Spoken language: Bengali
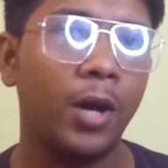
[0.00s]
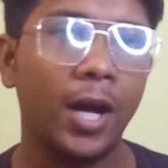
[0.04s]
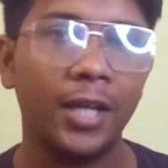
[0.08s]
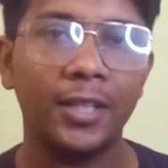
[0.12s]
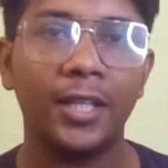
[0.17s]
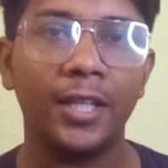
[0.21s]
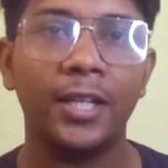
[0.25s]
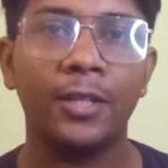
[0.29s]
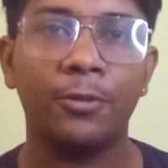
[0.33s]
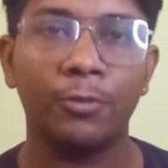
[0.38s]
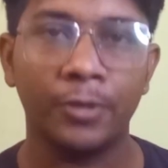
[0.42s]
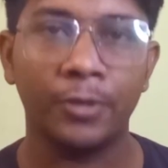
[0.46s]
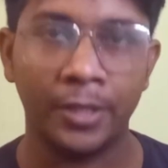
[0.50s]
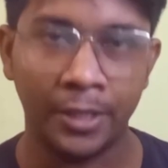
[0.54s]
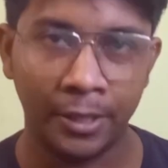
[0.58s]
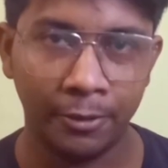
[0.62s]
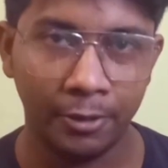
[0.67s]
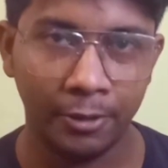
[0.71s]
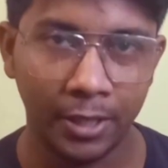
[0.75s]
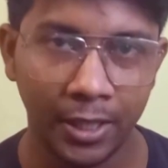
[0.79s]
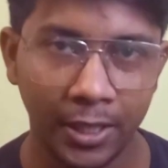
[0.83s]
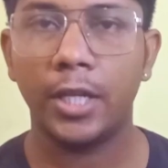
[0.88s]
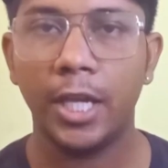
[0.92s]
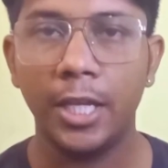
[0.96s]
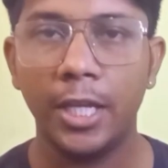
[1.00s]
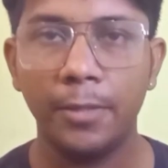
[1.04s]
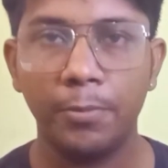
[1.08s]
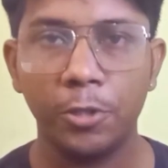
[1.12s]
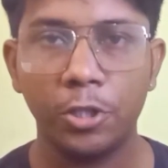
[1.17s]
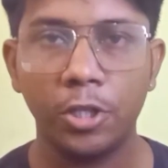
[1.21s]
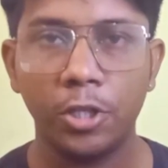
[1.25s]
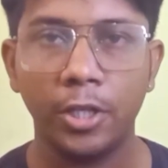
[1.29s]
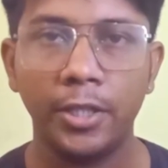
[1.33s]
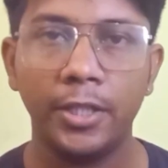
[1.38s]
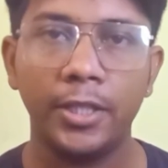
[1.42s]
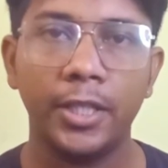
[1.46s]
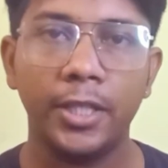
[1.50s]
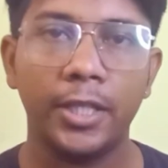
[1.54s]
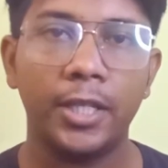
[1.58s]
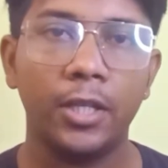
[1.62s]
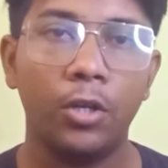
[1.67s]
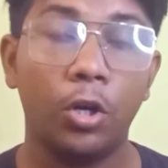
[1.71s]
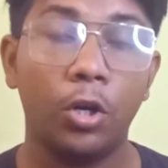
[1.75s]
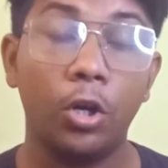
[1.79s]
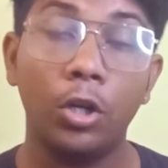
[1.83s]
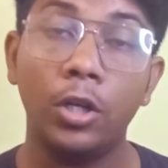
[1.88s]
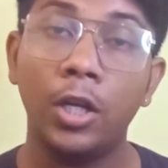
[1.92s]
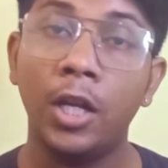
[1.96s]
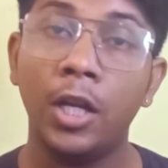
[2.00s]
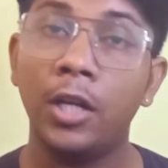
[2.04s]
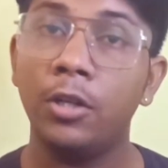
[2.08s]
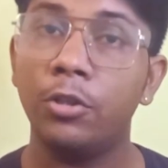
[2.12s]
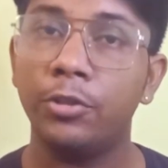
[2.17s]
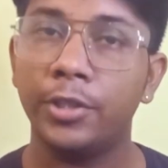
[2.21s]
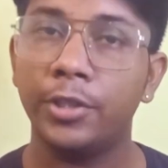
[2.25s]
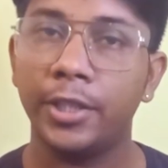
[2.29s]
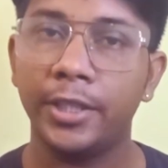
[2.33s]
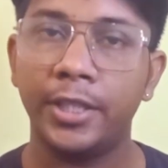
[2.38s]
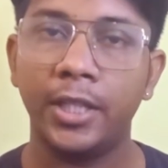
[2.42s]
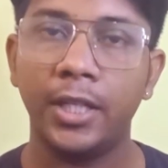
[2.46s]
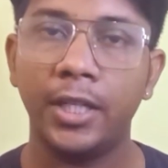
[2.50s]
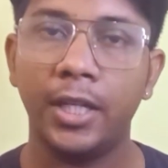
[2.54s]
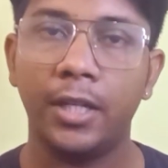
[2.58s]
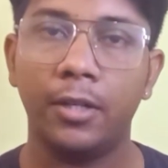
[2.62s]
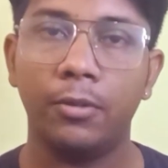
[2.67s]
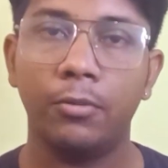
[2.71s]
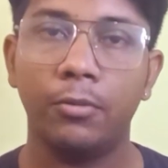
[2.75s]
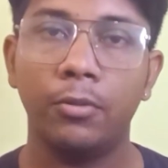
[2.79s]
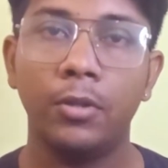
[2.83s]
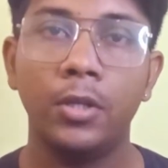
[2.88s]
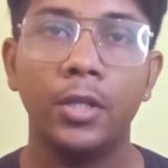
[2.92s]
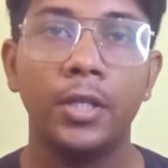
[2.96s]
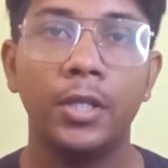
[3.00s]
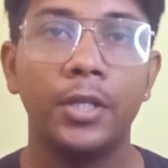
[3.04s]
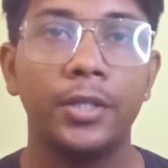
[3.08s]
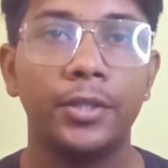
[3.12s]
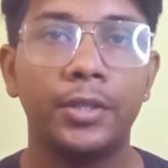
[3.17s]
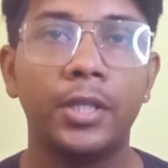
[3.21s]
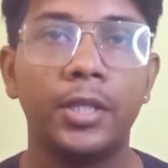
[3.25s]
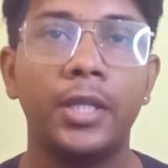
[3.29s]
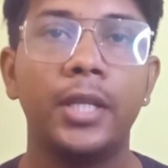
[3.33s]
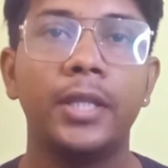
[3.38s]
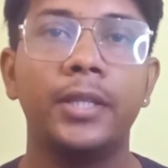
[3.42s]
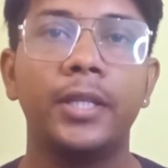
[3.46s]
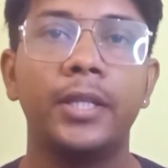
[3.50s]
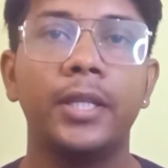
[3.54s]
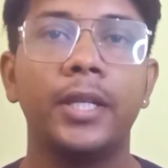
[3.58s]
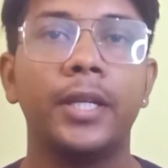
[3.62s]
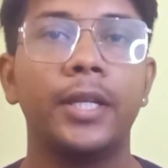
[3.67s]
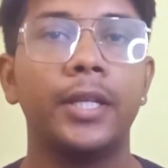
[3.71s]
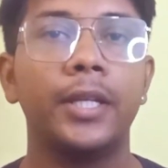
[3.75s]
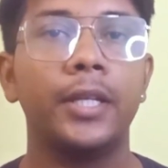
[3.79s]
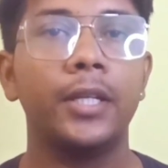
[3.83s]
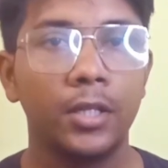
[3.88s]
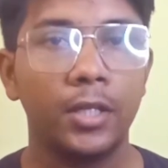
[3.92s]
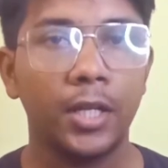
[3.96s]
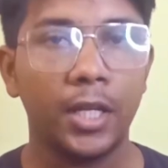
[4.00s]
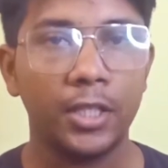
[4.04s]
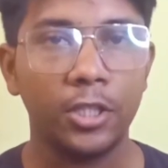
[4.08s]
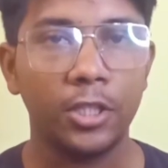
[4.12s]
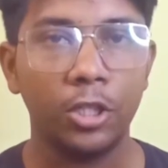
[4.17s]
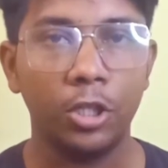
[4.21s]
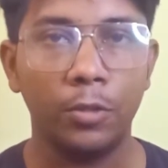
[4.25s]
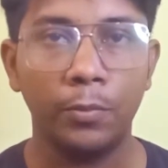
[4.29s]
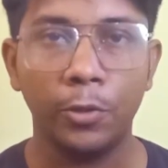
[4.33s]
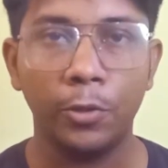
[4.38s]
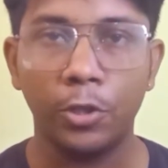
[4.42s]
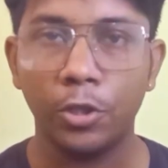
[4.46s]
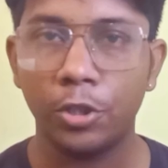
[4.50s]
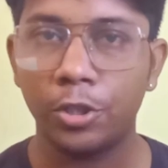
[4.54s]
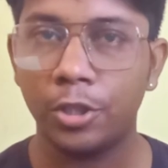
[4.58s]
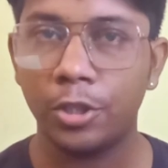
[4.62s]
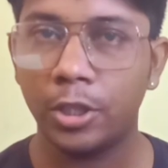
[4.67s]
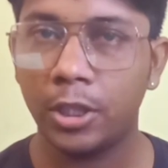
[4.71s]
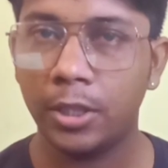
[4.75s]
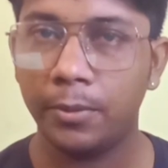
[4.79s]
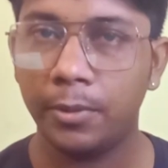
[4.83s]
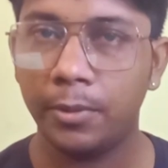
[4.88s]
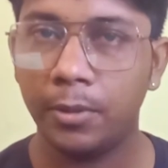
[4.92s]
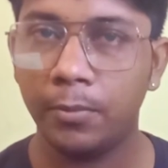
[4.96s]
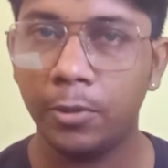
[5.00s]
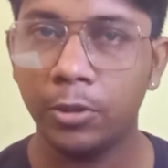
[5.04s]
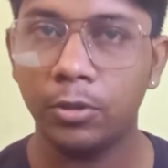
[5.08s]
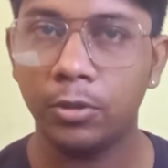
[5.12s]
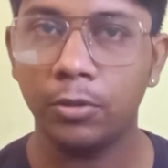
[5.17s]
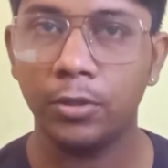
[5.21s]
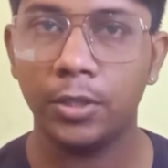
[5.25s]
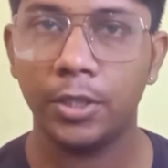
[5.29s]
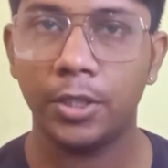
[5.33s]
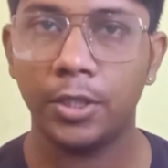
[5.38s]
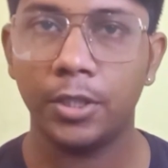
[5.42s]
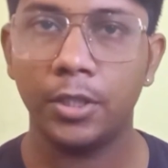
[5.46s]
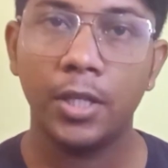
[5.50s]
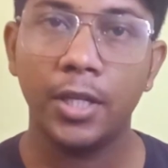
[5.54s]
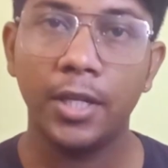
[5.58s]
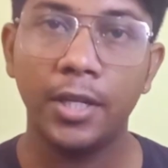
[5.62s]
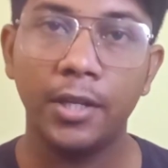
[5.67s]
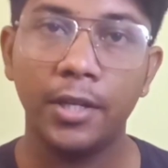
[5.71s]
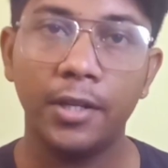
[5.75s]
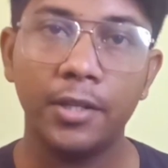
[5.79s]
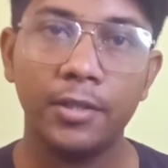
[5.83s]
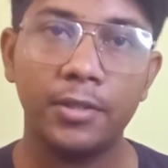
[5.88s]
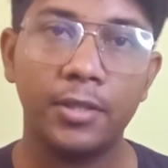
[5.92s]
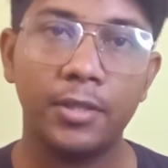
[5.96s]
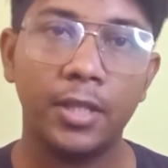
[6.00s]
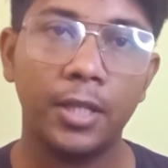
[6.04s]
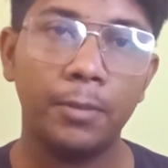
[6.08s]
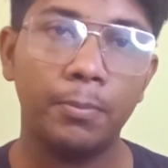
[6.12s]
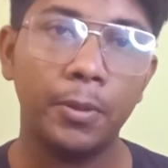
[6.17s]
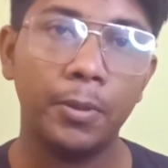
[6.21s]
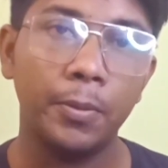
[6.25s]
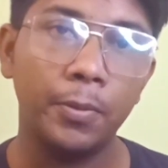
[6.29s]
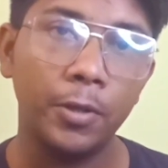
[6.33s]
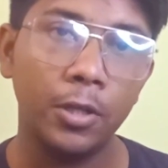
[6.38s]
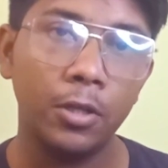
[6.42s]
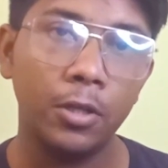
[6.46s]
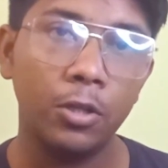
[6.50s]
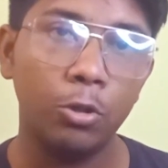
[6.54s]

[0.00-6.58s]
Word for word: আদায় করে নেওয়া এই বিষয়টি দেখে অন্যান্য সেঠেরাও ধীরে ধীরে রাজা নবকৃষ্ণ দেবের মতনই ইংরেজদের বিভিন্ন